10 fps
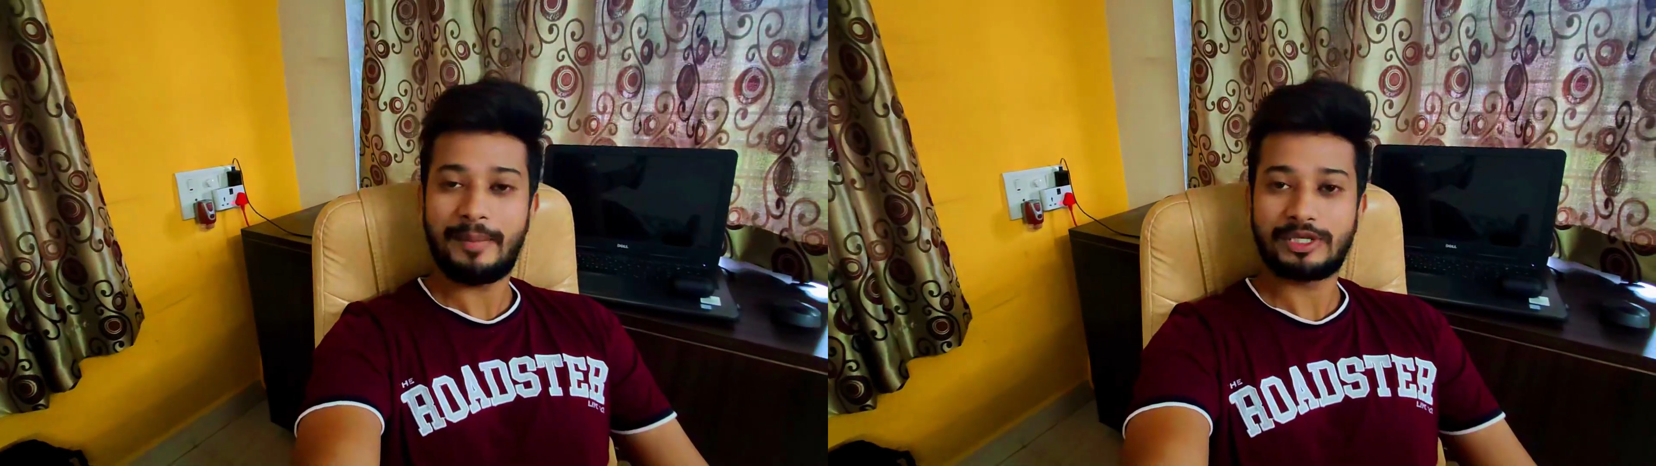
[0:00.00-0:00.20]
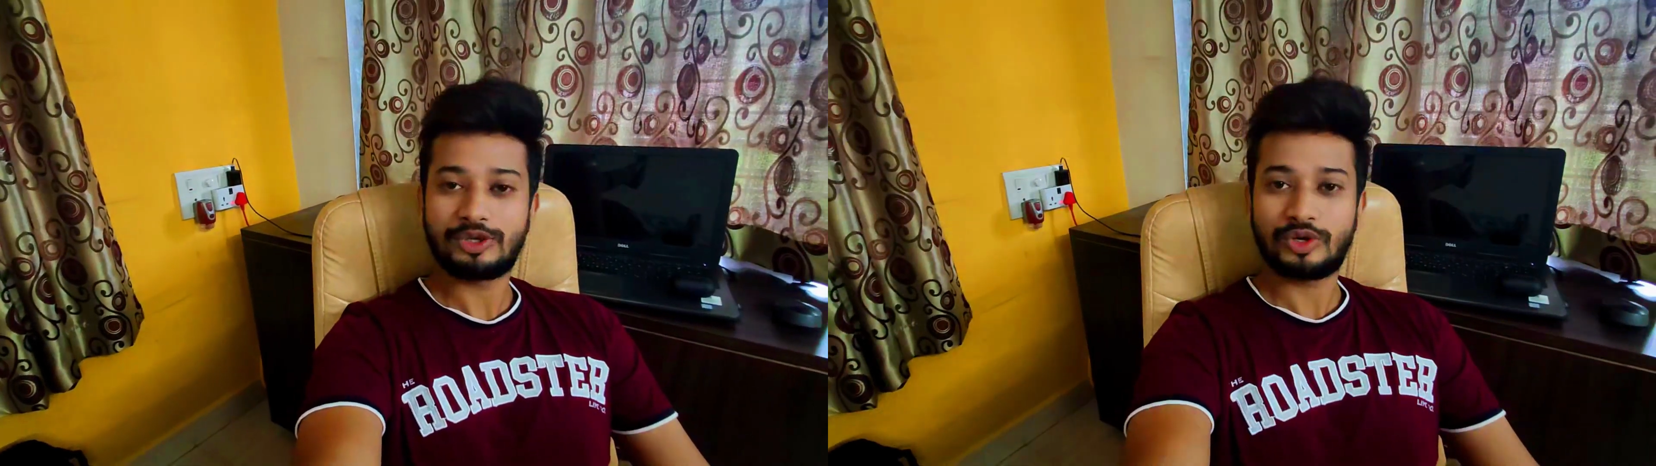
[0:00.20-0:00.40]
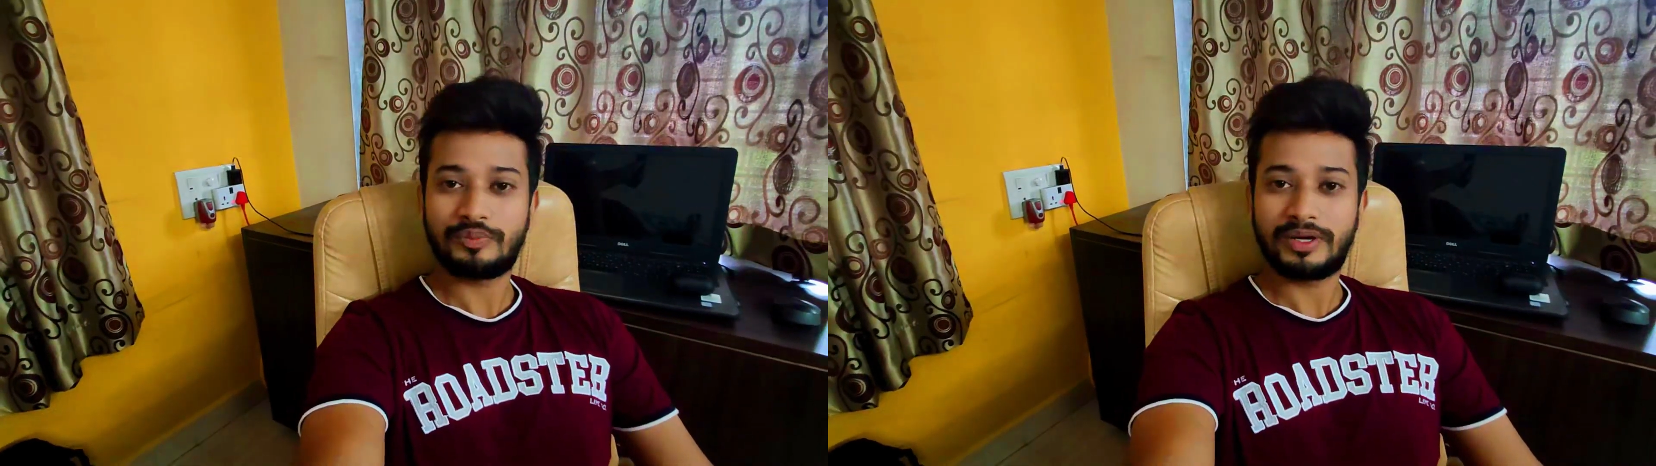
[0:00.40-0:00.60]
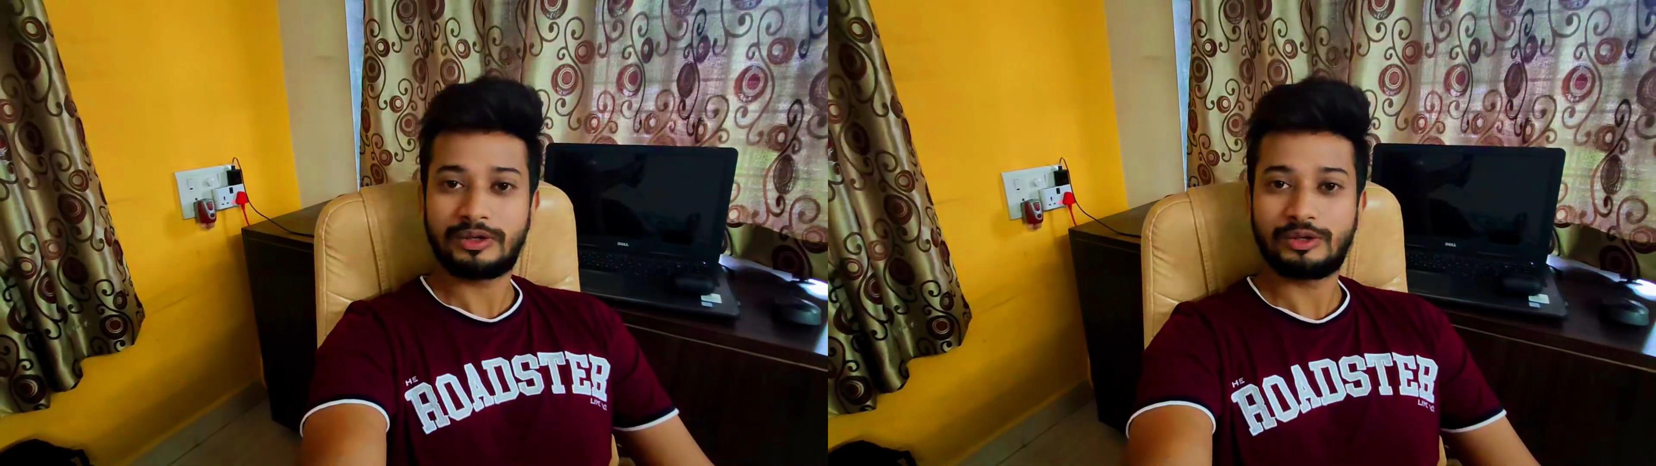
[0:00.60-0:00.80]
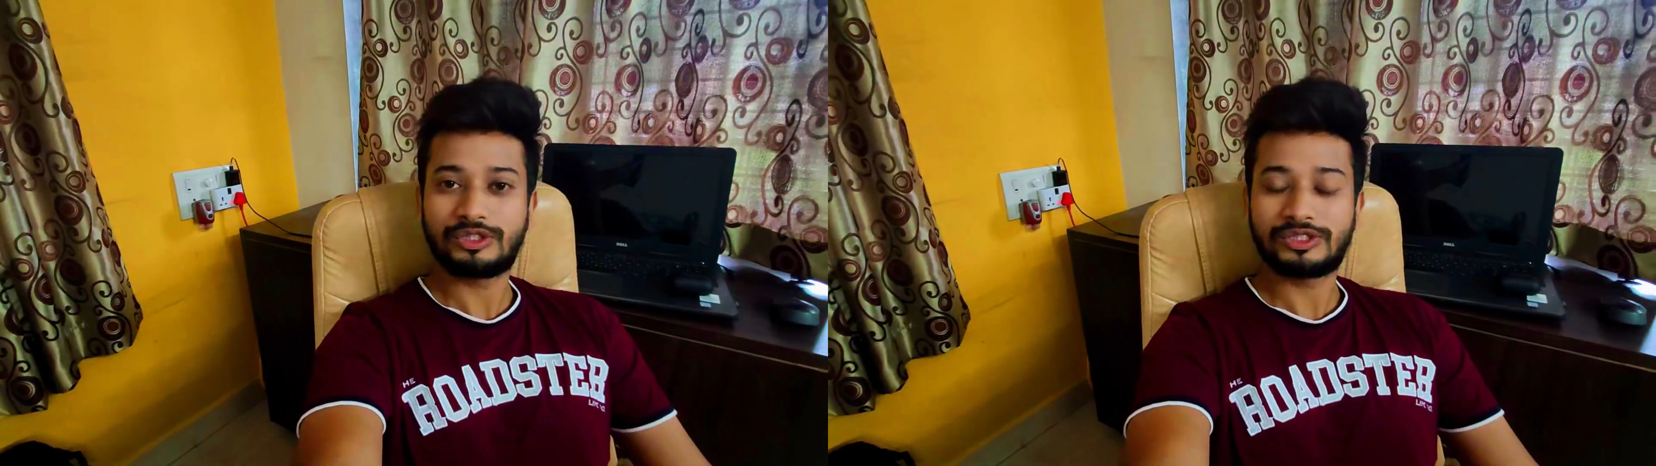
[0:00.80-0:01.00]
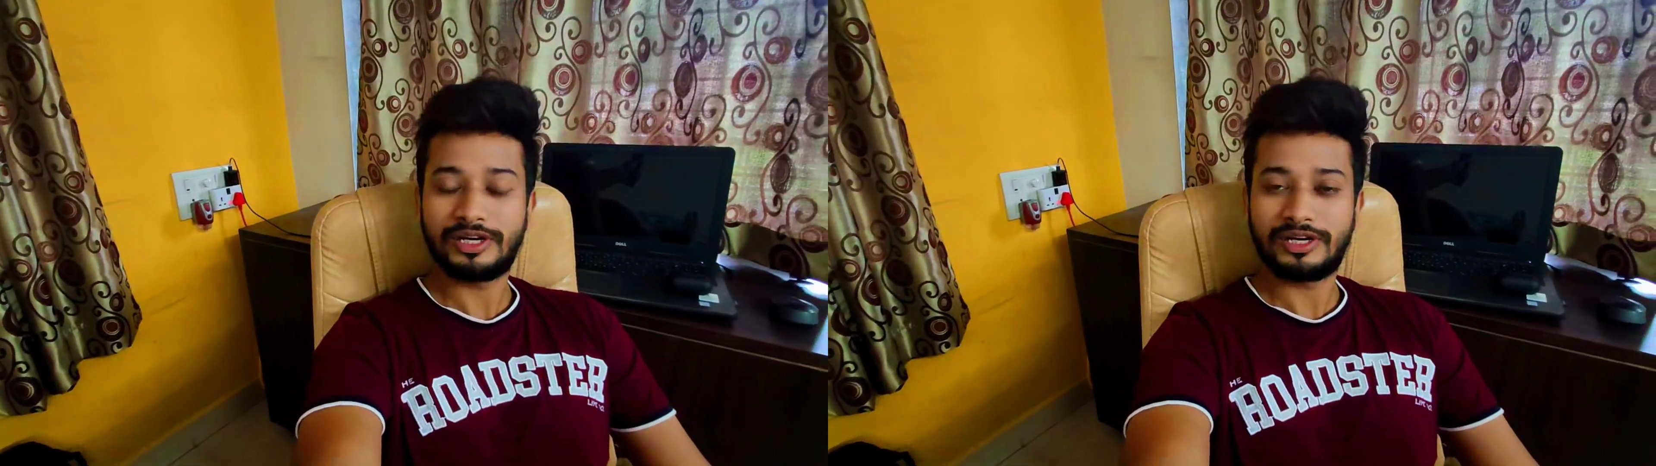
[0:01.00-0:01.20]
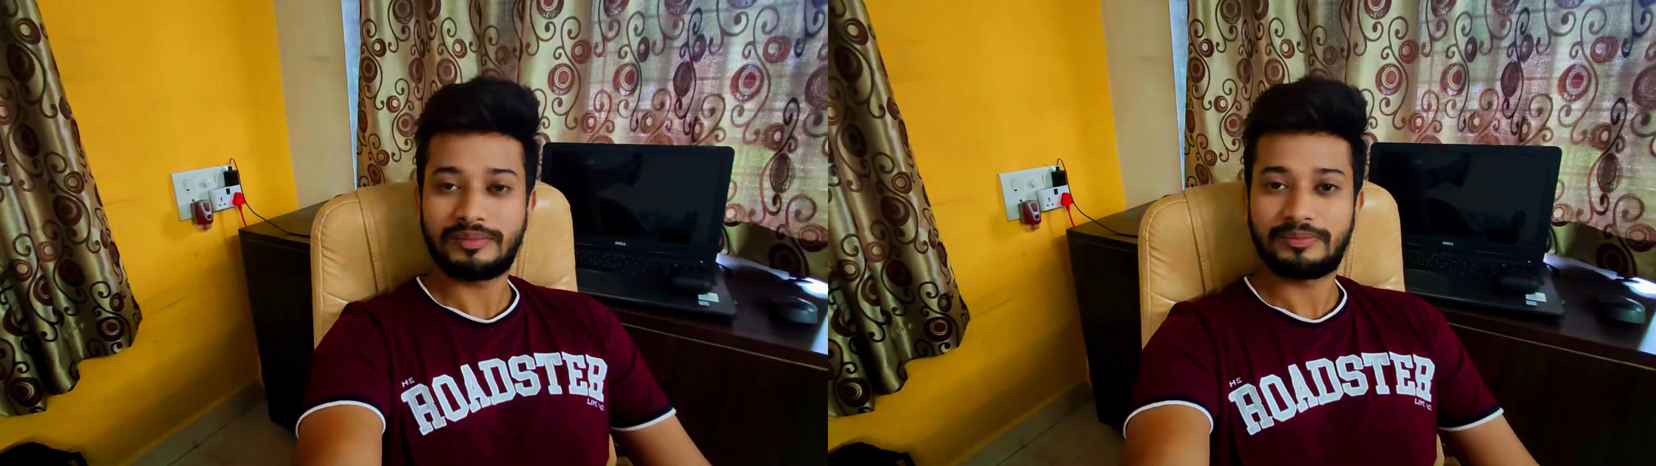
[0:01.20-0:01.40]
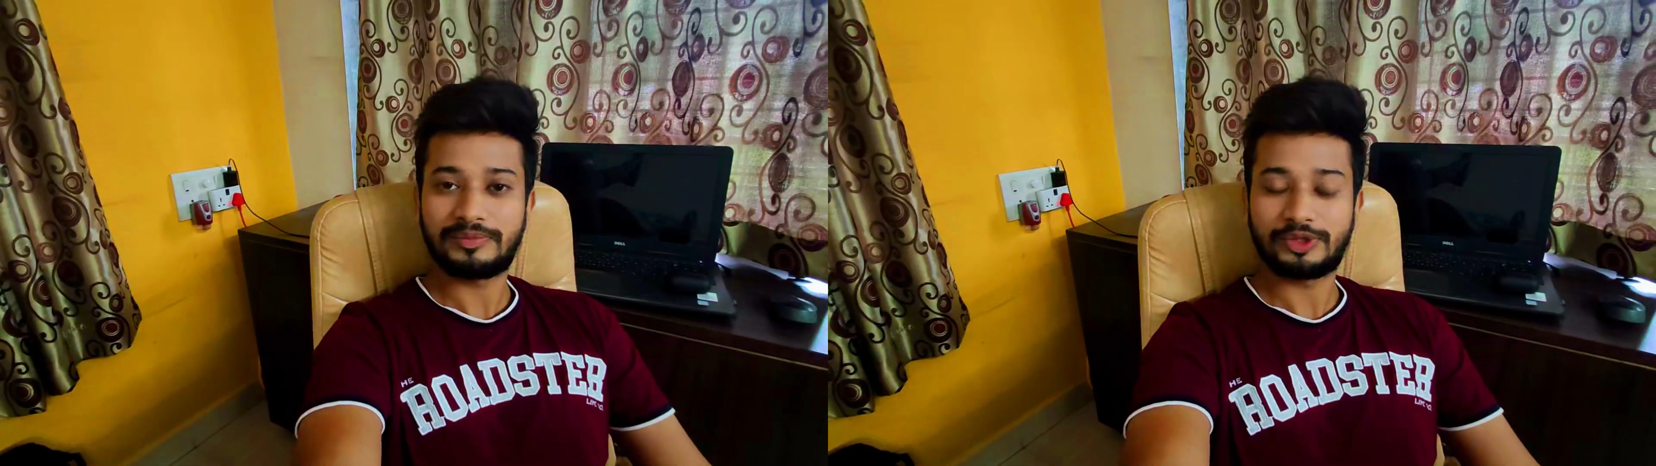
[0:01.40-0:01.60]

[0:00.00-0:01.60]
अमेजोन पे कुछ सेटअप